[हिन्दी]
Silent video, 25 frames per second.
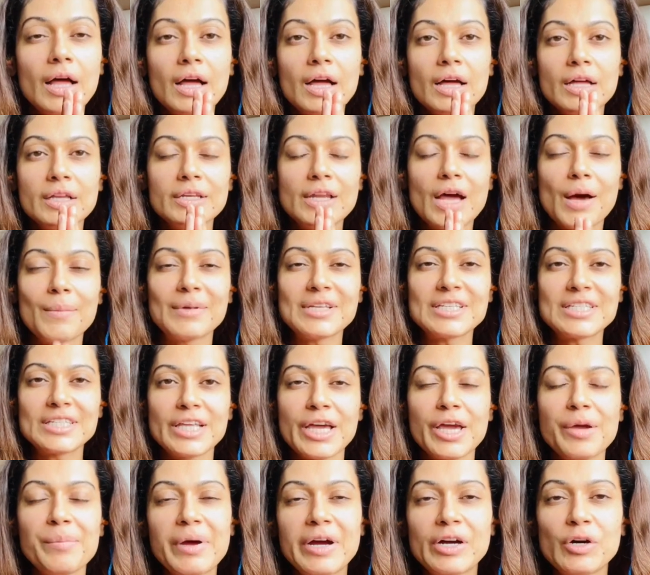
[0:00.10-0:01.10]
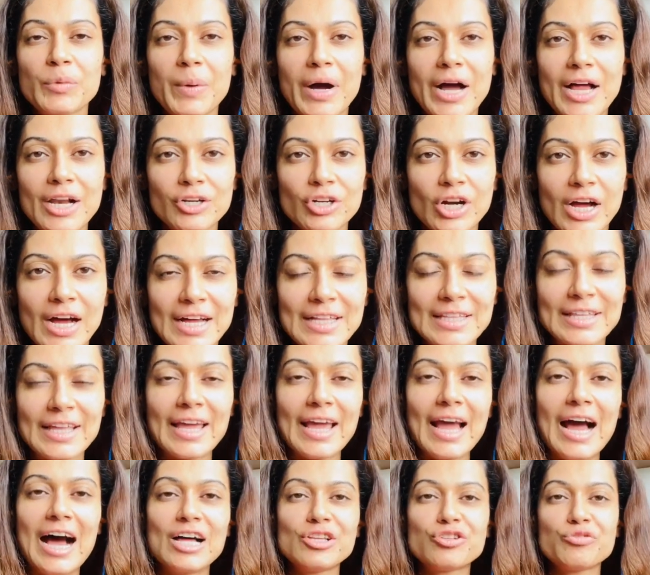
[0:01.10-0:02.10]
नमस्ते मैं हूं पाल रोहादगी
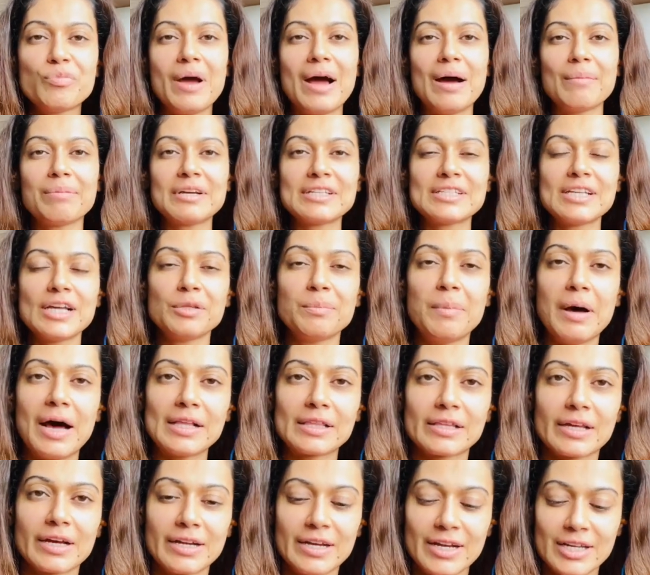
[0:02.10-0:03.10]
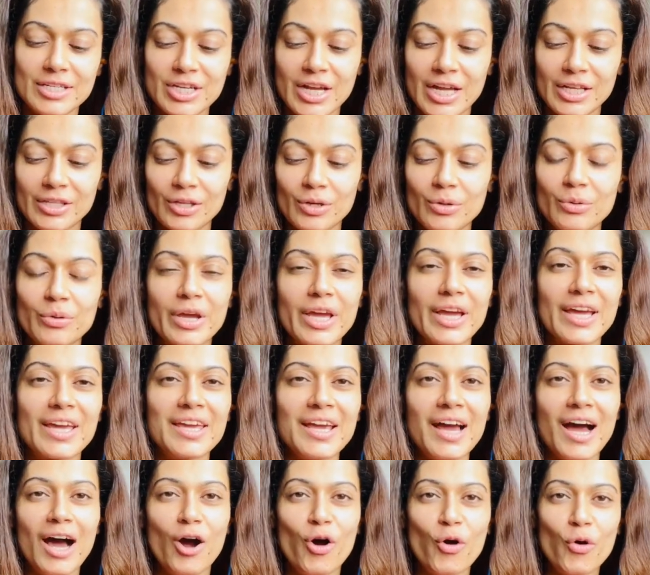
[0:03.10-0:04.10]
आज मैं आपके साथ बात करना चाहती हूं कि
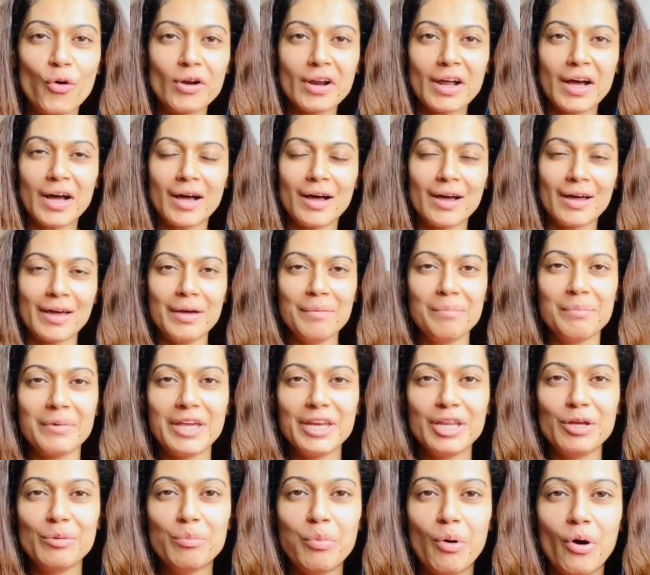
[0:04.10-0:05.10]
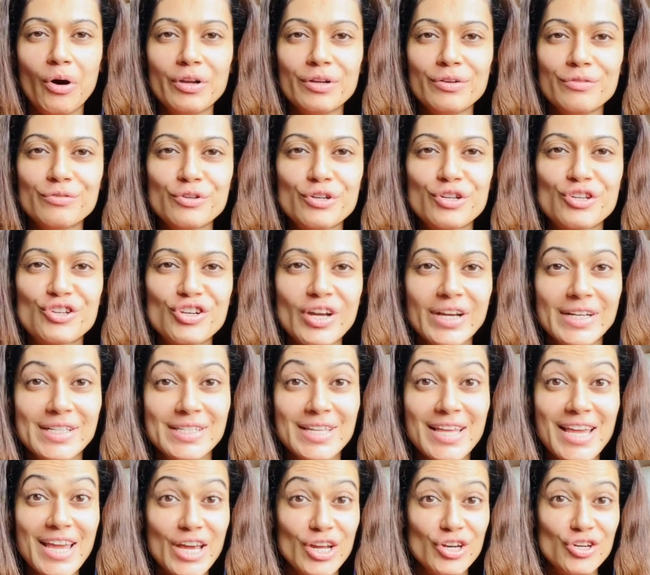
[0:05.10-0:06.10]
क्या हो रहा है मेरी बॉलीवुड
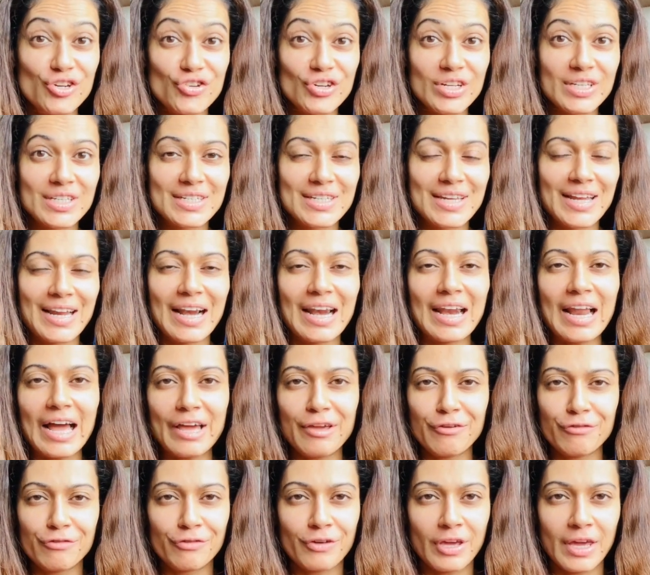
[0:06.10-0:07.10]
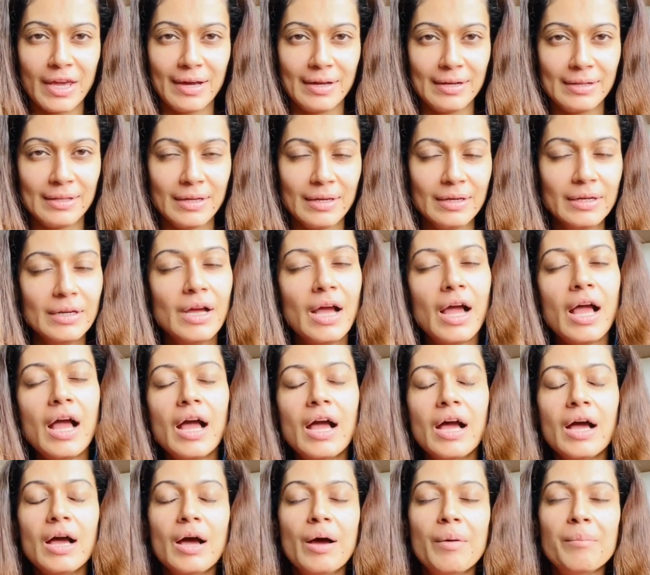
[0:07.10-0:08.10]
जैसी इंटरेस्टिंग लाइफ के अंदर
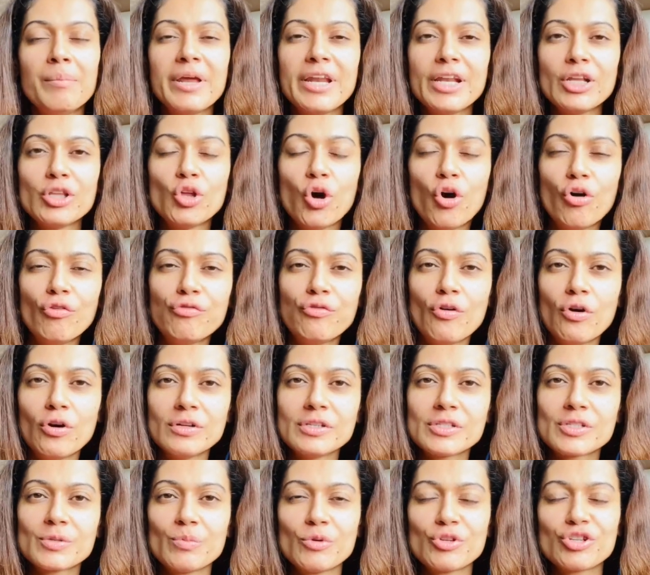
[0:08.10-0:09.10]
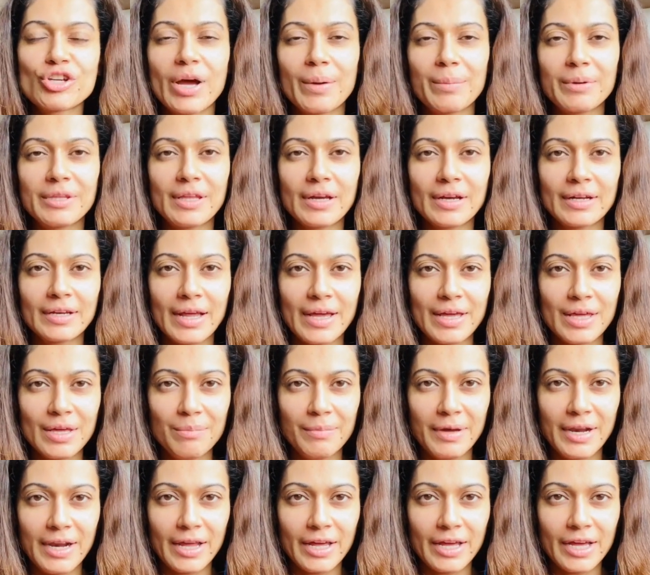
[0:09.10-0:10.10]
मेरे दो फोन्स मुझे अभी तक नहीं
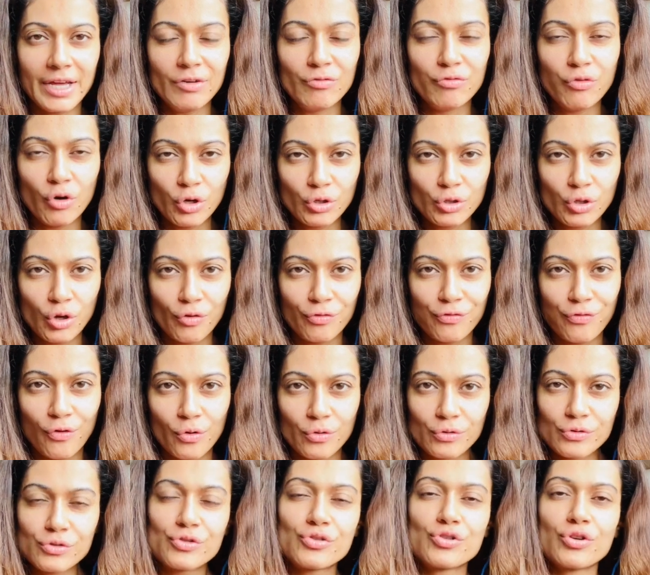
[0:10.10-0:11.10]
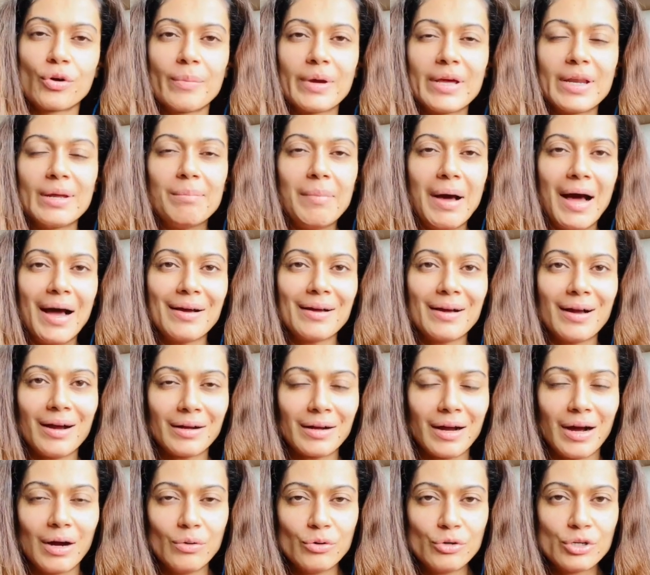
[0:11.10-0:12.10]
मिले हैं वो दो फोन्स जो मेरे बैंक
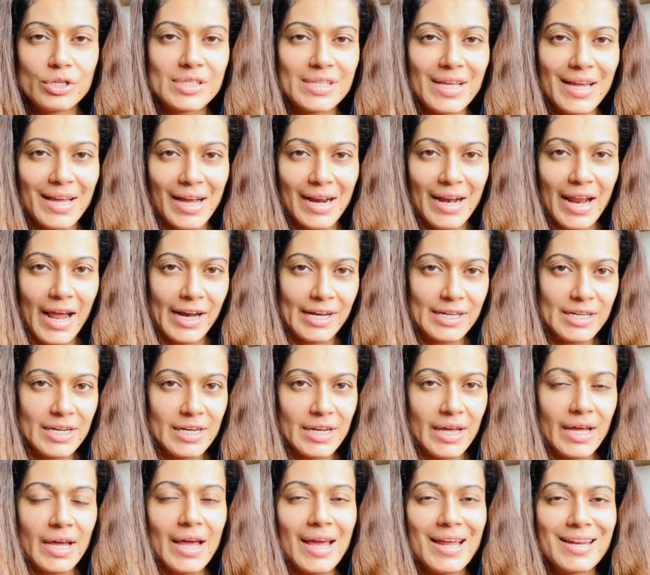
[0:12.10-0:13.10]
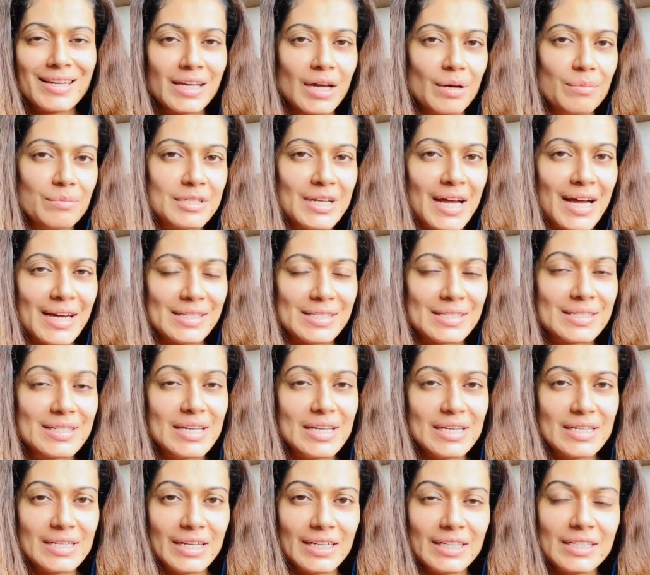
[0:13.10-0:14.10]
अकाउंट से कनेक्टेड है इनकम टैक्स
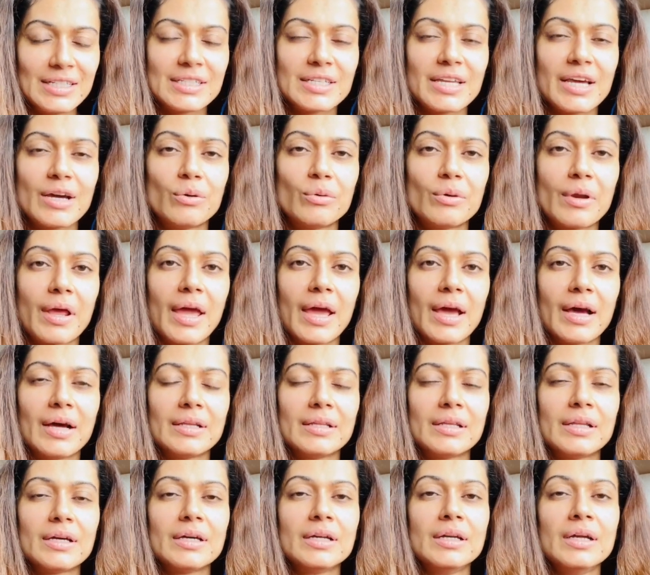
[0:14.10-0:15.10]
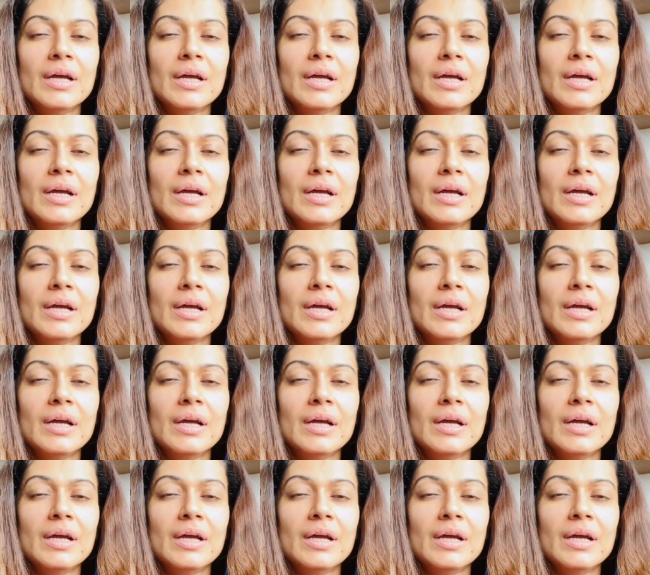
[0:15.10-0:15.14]
डिटेल्स हैं उनके अंदर